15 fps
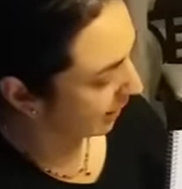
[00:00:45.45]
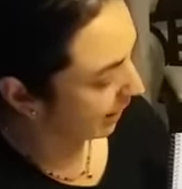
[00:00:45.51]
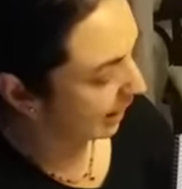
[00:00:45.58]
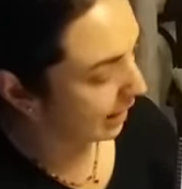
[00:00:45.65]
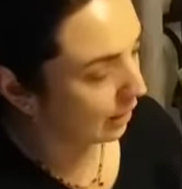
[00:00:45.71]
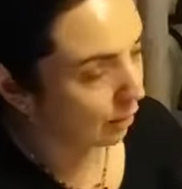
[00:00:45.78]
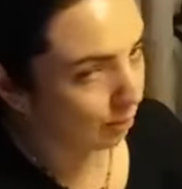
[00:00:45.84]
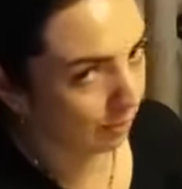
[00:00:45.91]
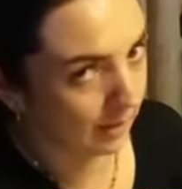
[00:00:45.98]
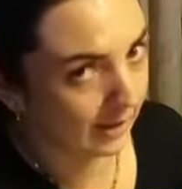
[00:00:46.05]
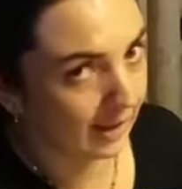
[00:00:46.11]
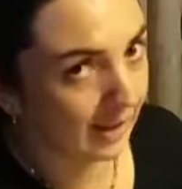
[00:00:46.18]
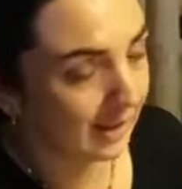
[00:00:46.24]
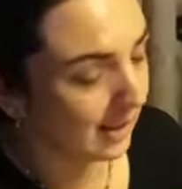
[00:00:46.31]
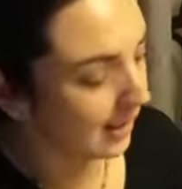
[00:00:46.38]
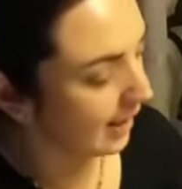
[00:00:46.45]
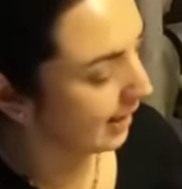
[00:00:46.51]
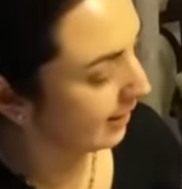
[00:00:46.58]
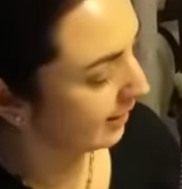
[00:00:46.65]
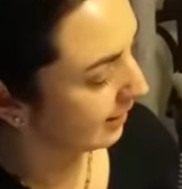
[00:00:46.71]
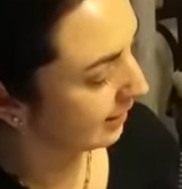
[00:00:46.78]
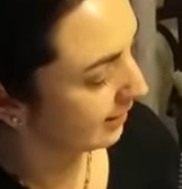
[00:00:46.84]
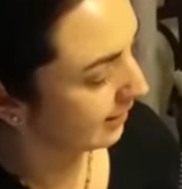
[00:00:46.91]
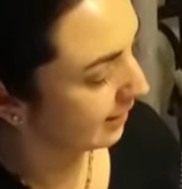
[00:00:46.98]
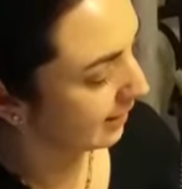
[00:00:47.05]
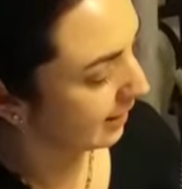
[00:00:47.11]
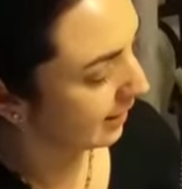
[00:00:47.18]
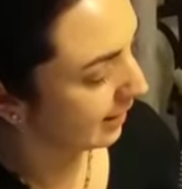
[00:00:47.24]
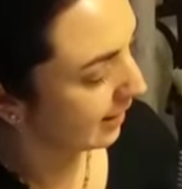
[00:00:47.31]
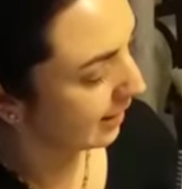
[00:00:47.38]
el nombre del día
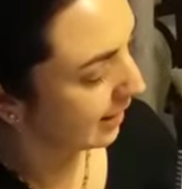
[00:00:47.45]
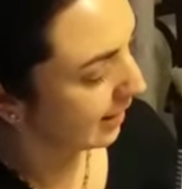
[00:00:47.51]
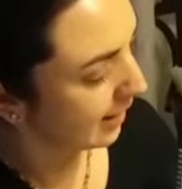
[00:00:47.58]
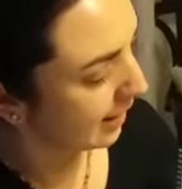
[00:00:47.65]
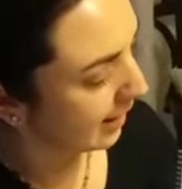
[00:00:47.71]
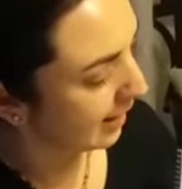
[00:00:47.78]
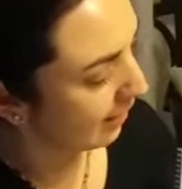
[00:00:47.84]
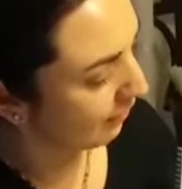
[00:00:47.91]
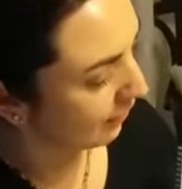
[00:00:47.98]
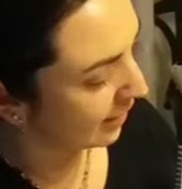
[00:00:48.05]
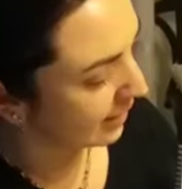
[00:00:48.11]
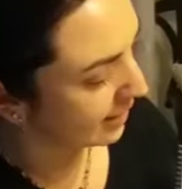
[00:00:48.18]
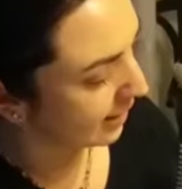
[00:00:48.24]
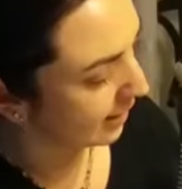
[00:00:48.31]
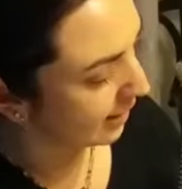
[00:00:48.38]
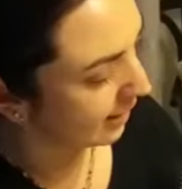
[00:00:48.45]
y la fecha.